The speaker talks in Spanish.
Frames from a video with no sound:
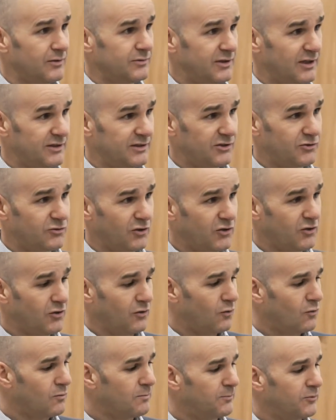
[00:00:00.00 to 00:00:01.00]
O sea, si soy
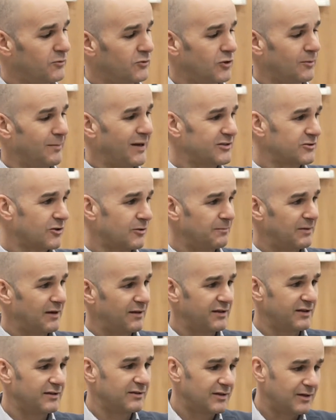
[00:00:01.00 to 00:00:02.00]
un punto más
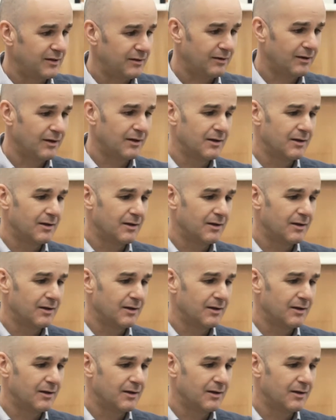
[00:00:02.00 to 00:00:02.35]
complaciente,